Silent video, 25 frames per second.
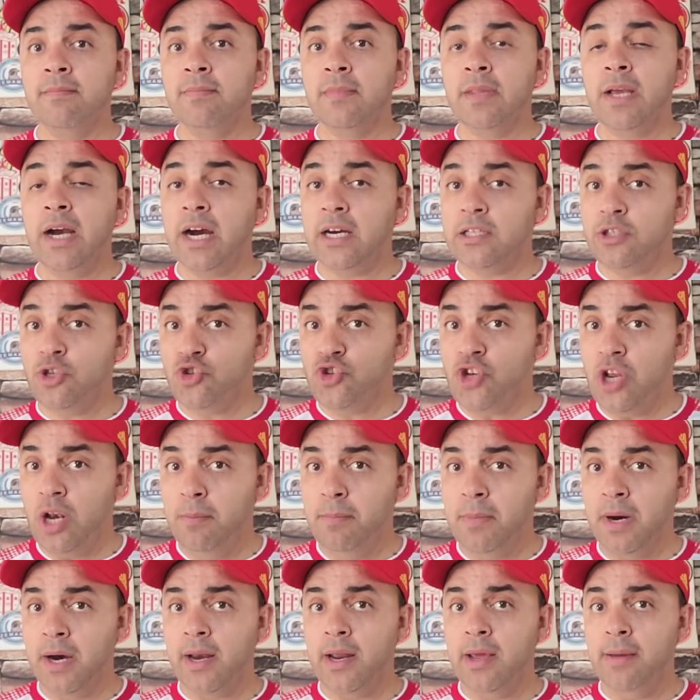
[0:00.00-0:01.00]
غادي يجي
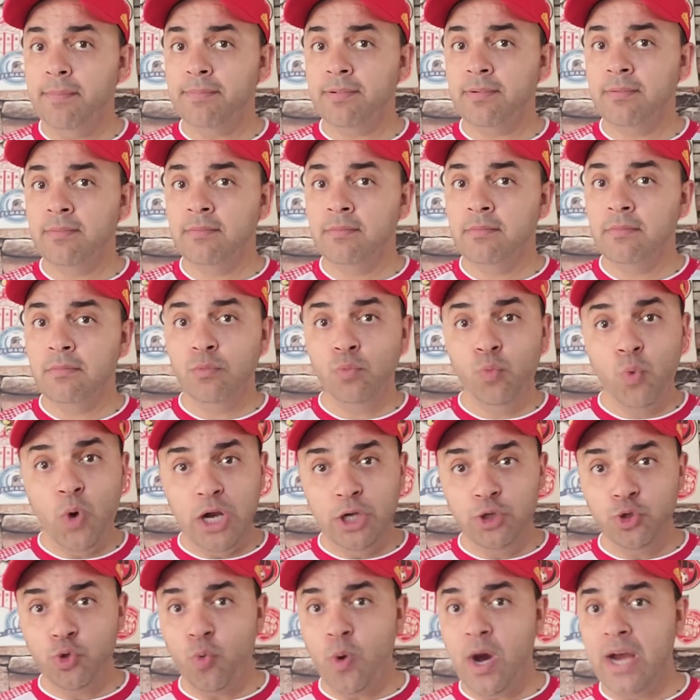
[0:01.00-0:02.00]
للمغرب
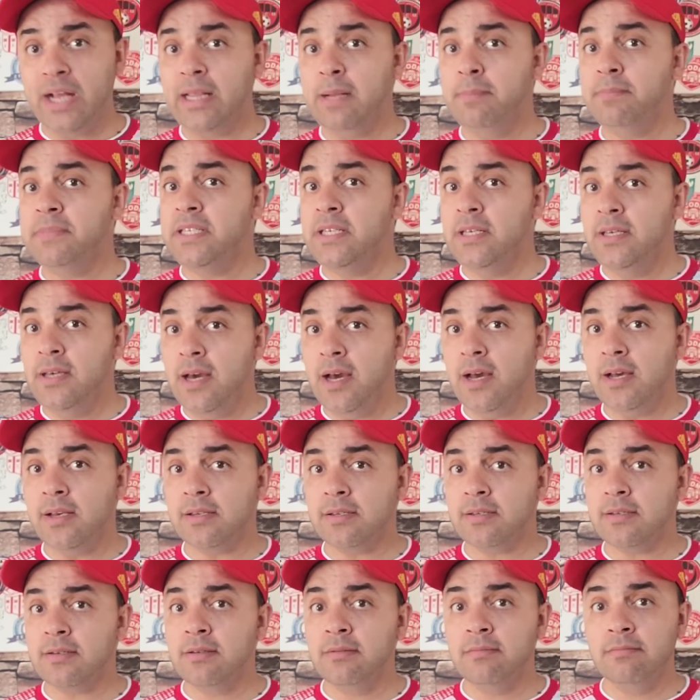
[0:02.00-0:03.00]
وعنده واحد
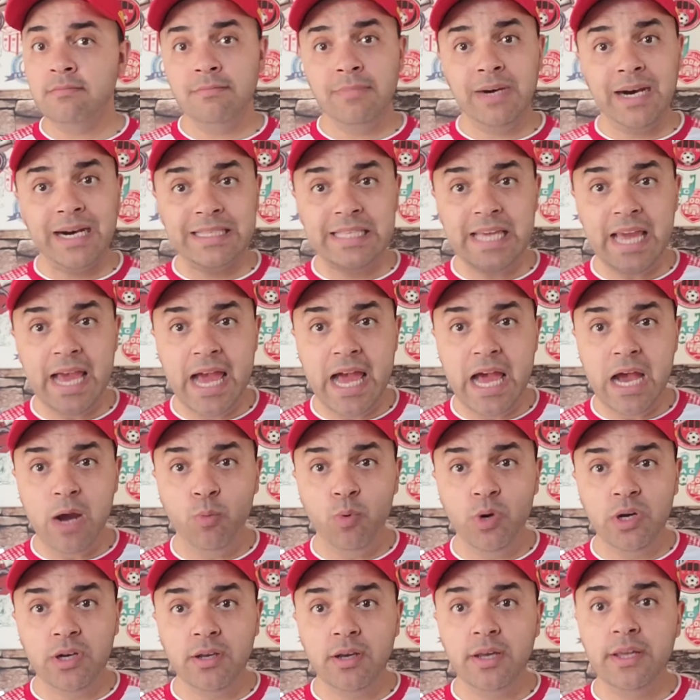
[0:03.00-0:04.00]
الامتياز غادي
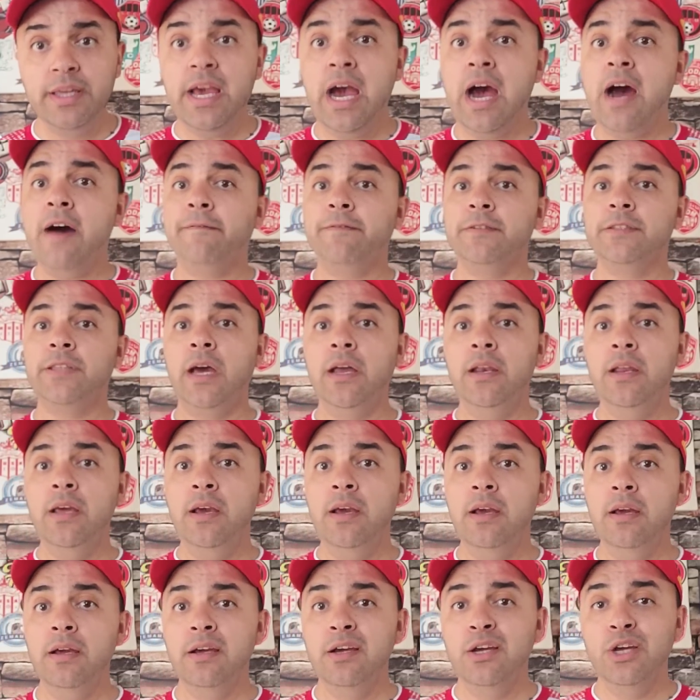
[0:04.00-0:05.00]
يحاول يحافظ
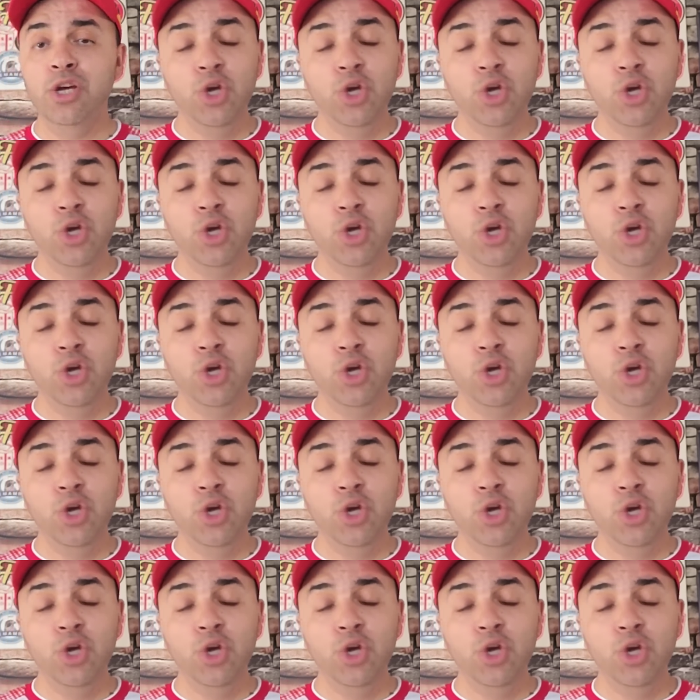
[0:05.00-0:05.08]
عليه